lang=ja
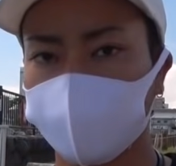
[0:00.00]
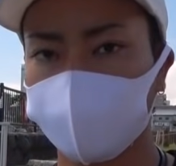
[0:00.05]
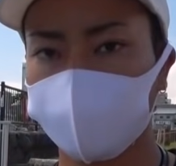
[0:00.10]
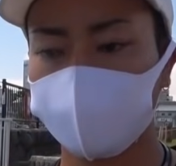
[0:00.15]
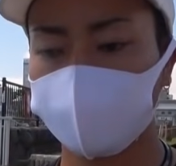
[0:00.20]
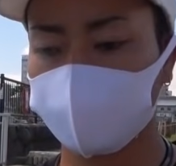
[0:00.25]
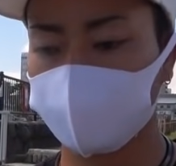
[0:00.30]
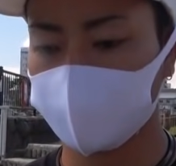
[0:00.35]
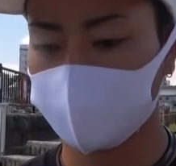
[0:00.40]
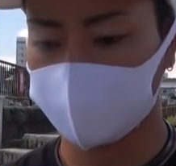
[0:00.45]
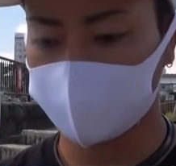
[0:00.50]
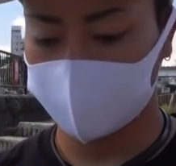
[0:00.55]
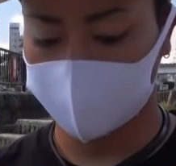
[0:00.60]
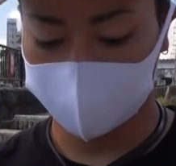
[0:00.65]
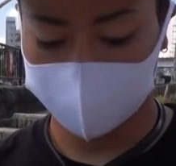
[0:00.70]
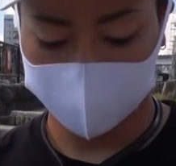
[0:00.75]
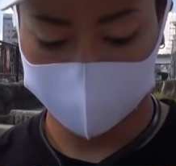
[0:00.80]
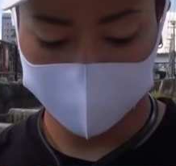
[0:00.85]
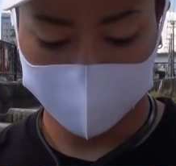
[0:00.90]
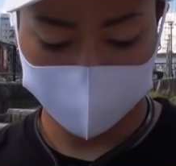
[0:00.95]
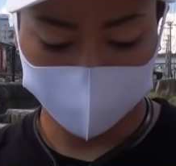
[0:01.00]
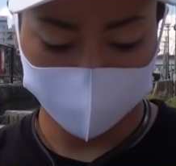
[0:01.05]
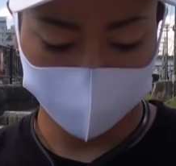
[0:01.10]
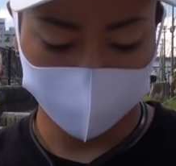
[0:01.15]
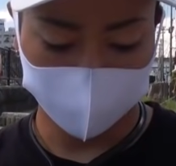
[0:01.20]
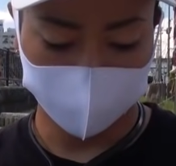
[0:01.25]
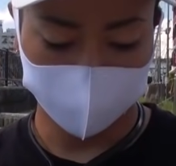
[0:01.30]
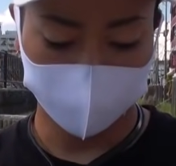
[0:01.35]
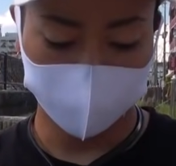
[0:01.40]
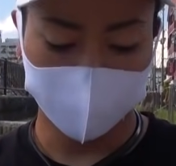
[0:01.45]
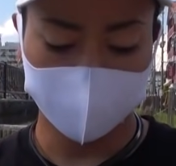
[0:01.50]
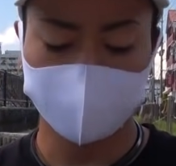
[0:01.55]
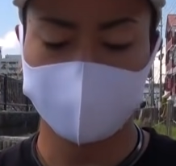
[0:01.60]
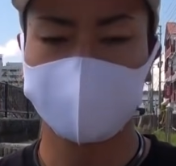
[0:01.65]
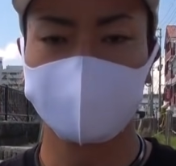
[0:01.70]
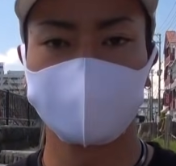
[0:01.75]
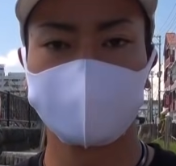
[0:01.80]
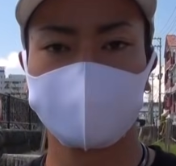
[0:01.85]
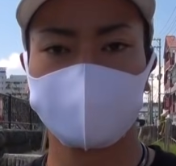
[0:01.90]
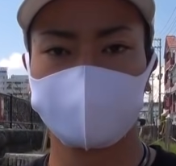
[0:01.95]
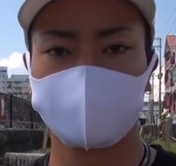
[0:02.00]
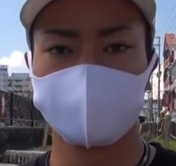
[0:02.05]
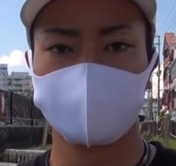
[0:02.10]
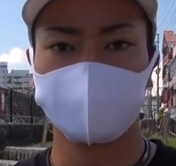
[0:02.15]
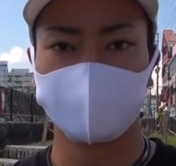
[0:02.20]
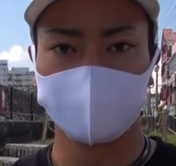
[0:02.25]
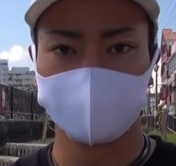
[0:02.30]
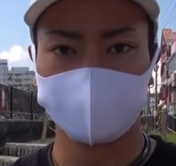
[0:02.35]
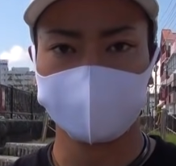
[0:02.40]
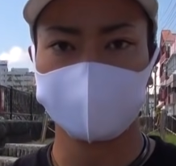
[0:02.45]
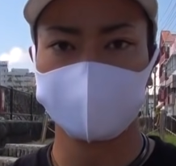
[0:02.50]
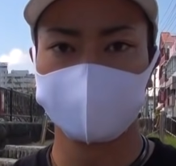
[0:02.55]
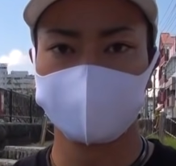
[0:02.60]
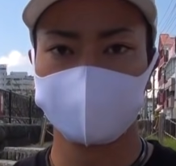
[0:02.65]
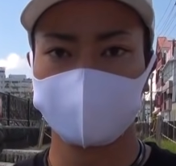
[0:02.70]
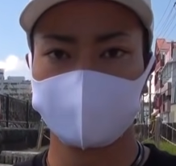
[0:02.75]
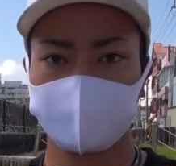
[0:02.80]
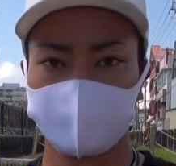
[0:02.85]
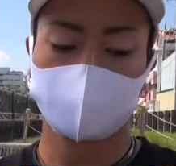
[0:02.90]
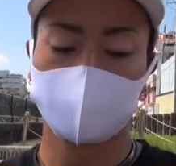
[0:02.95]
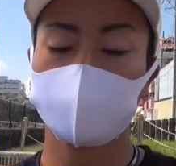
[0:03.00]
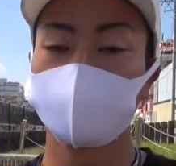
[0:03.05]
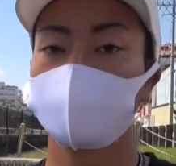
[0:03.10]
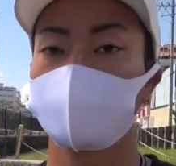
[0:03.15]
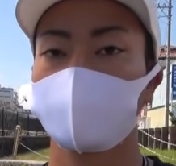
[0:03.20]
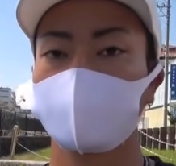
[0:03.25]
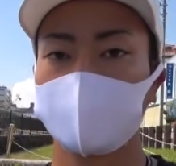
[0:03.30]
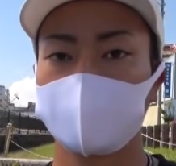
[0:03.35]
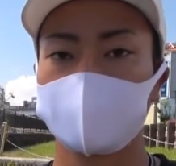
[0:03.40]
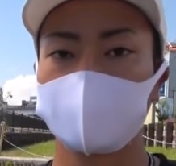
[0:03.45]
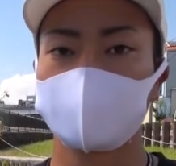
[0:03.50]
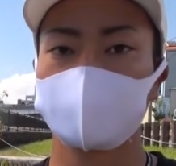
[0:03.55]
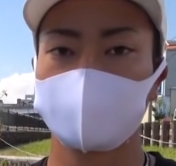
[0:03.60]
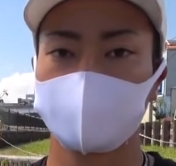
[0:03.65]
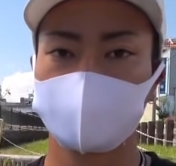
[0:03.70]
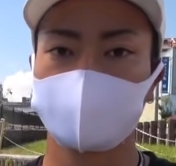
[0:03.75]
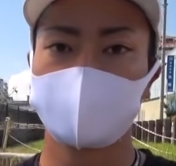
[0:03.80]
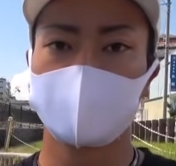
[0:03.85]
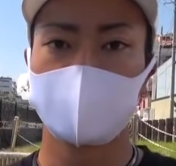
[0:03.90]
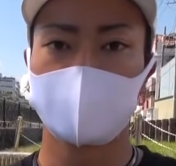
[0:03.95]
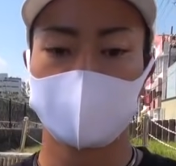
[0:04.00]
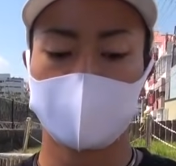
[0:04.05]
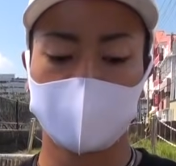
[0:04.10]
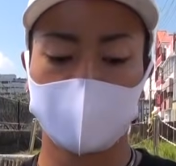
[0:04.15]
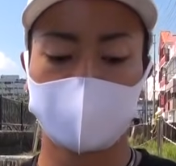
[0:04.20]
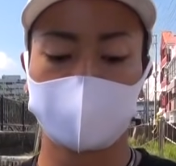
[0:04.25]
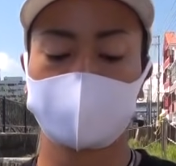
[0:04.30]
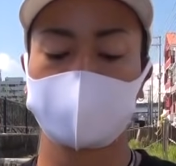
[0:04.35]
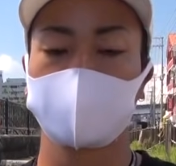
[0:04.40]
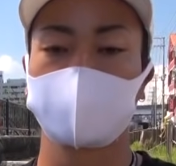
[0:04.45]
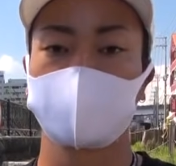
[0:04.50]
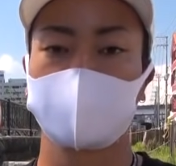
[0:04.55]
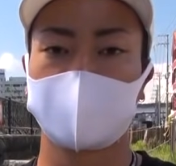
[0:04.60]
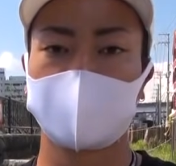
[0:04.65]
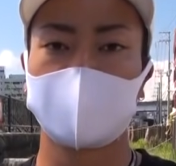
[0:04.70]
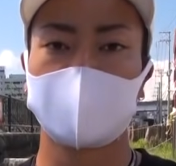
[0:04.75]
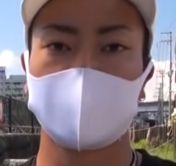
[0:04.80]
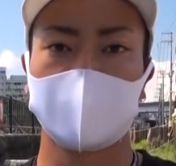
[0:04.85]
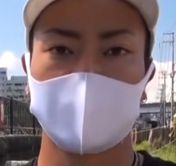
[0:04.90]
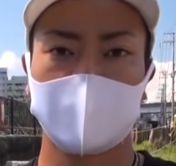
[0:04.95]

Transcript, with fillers: う一つですねあとこのドラグ設定というのがあります竿とかまあリールに負荷がかかった時に、